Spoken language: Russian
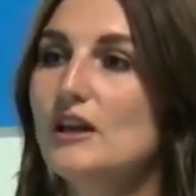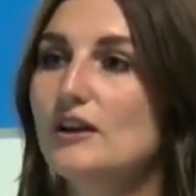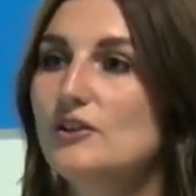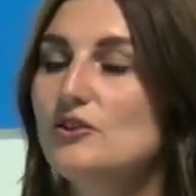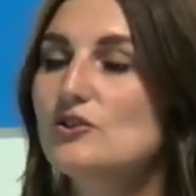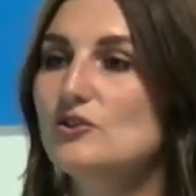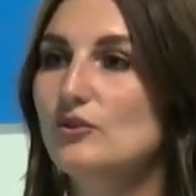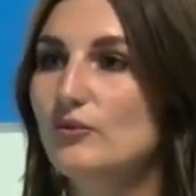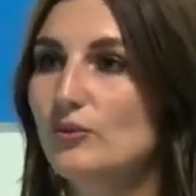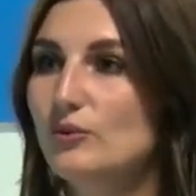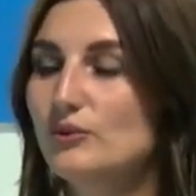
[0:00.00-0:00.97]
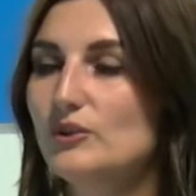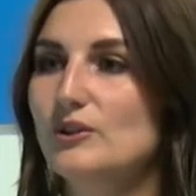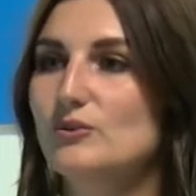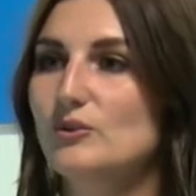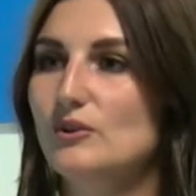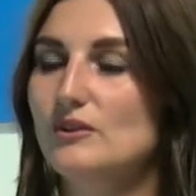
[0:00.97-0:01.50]
книжный фонд,
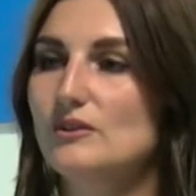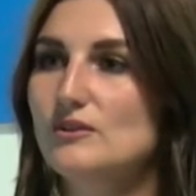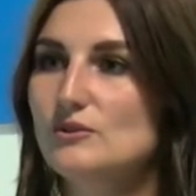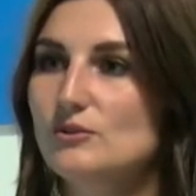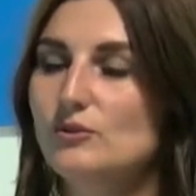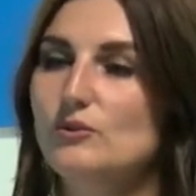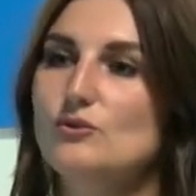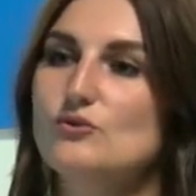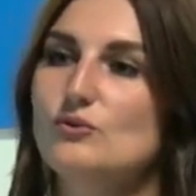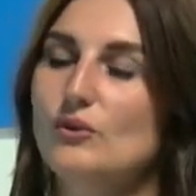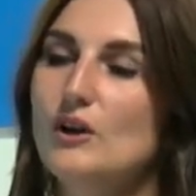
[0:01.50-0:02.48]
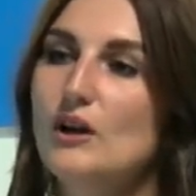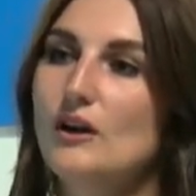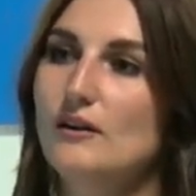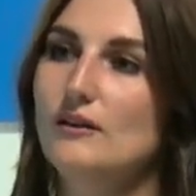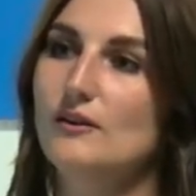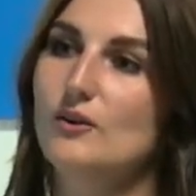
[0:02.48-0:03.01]
который несет еще
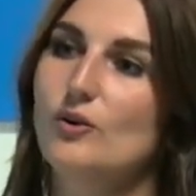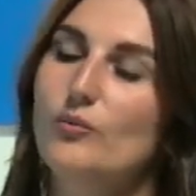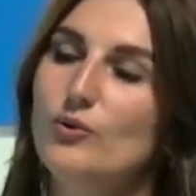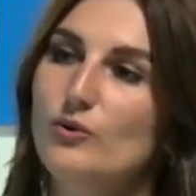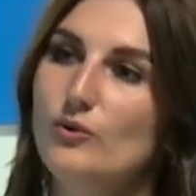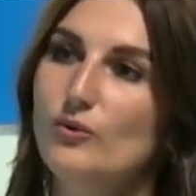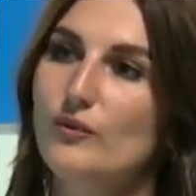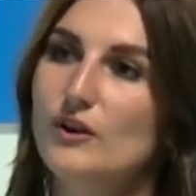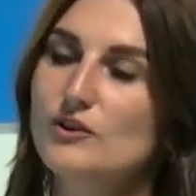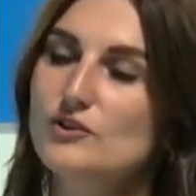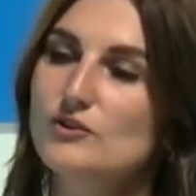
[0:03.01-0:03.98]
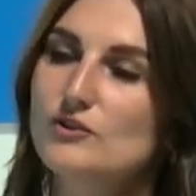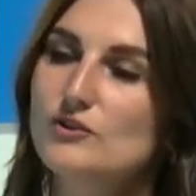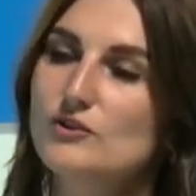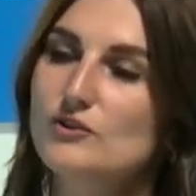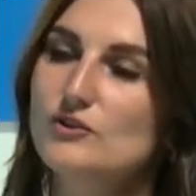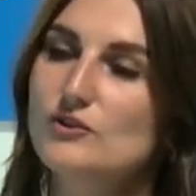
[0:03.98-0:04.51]
а, более важный
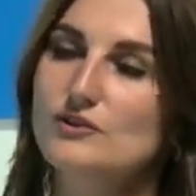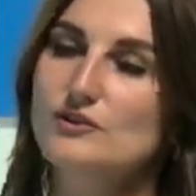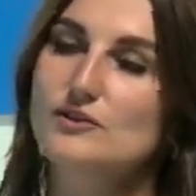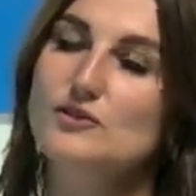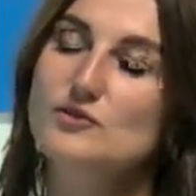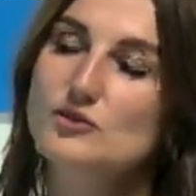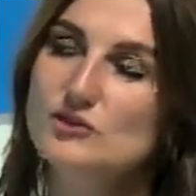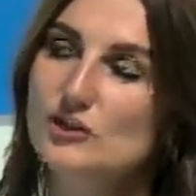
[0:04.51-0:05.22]
э,